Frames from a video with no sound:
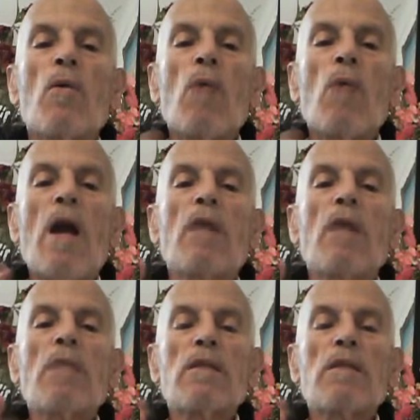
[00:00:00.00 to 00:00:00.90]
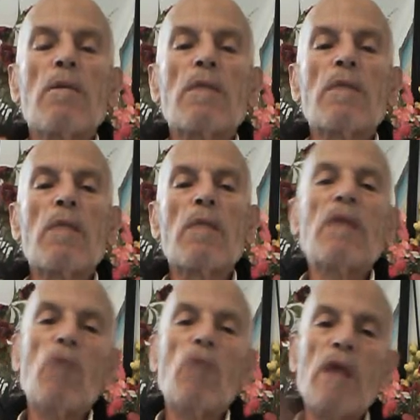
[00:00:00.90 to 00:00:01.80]
والحق بلباس
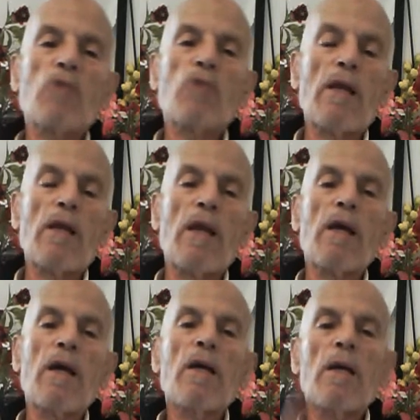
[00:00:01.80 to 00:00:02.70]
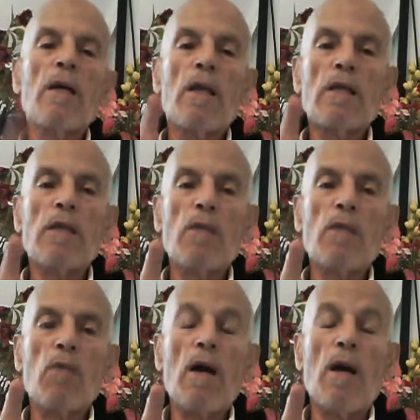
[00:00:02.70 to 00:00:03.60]
الباطل والعكس كذلك
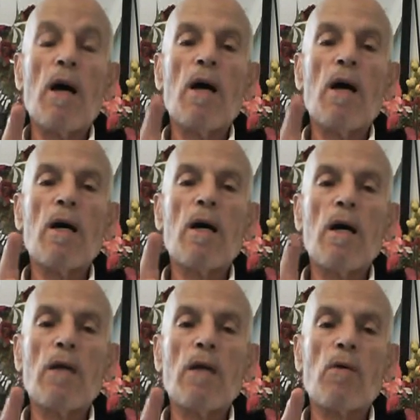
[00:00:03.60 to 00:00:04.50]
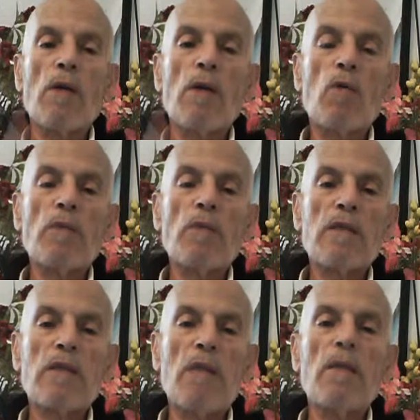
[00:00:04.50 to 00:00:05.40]
نسأل الله أن نكون من
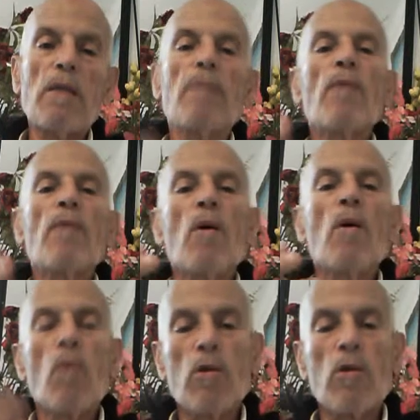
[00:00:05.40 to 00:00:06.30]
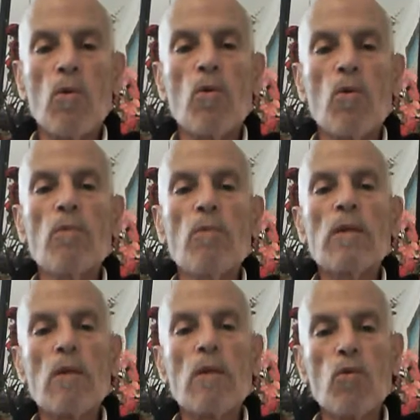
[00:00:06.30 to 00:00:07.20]
السالمين وندعوكم
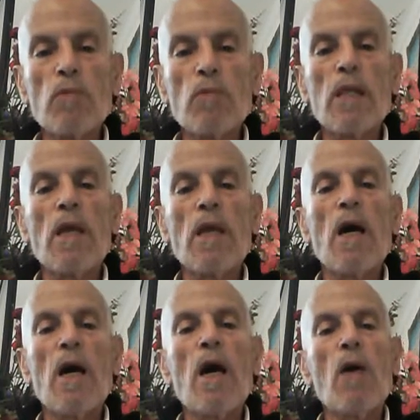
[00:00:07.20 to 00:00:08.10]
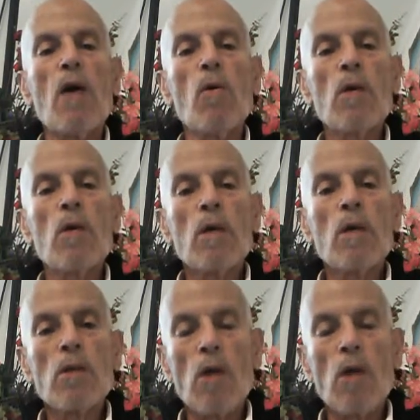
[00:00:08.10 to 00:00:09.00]
أن تكونوا مثلنا أو
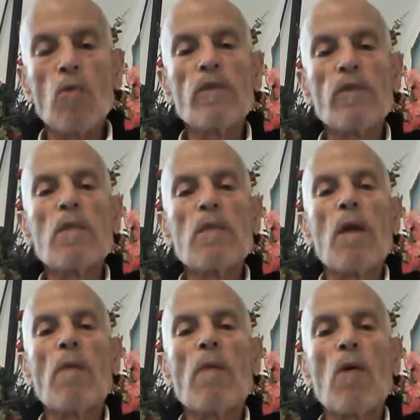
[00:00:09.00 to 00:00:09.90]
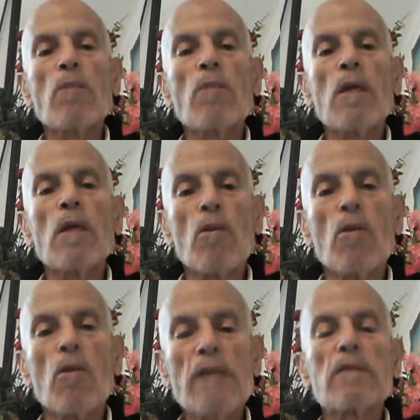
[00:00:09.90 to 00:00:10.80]
نكون في سباق معكم in the
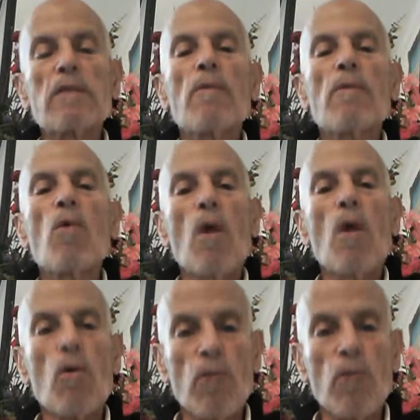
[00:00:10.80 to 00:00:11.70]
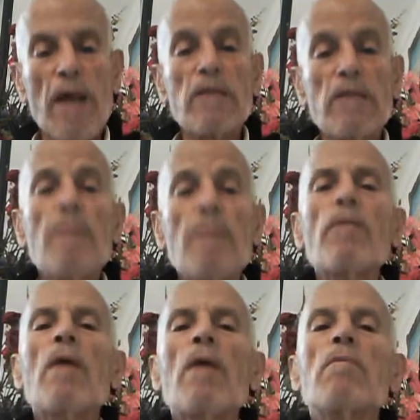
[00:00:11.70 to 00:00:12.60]
race ولا on the race
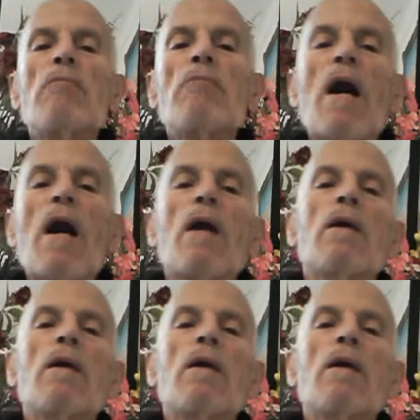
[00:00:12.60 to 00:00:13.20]
نعم